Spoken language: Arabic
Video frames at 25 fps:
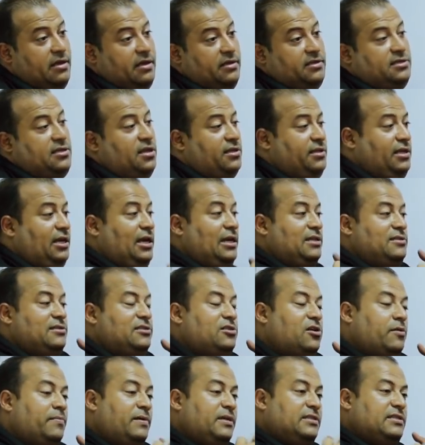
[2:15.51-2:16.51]
سطح
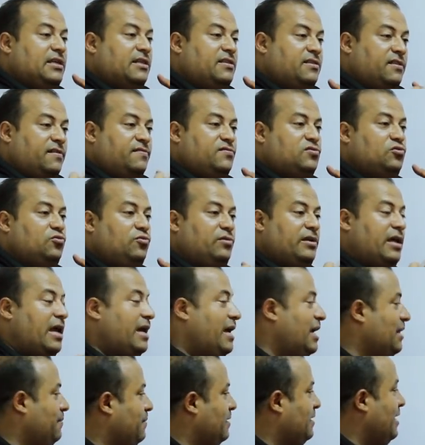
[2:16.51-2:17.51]
السيراميك ذات نفسه
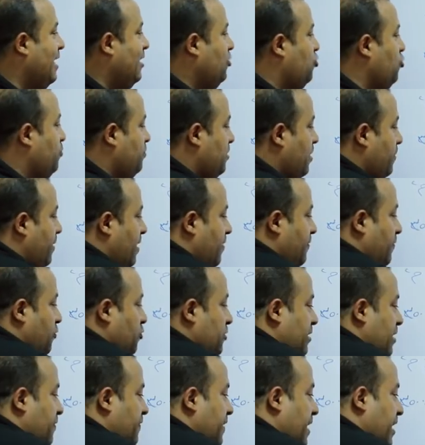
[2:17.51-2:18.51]
النهايات بتاعته بتبقى في
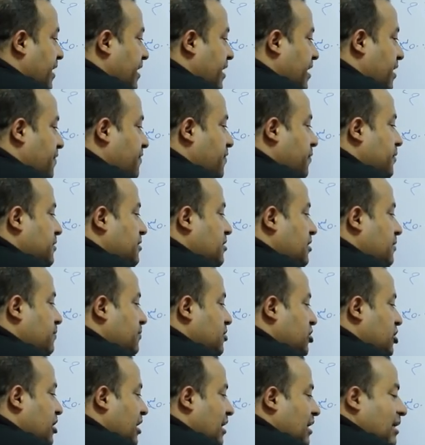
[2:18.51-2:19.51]
قلنا فيها كيرف بسيط
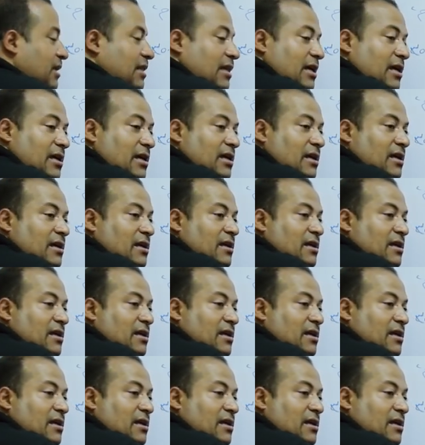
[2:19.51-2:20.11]
بالشكل ده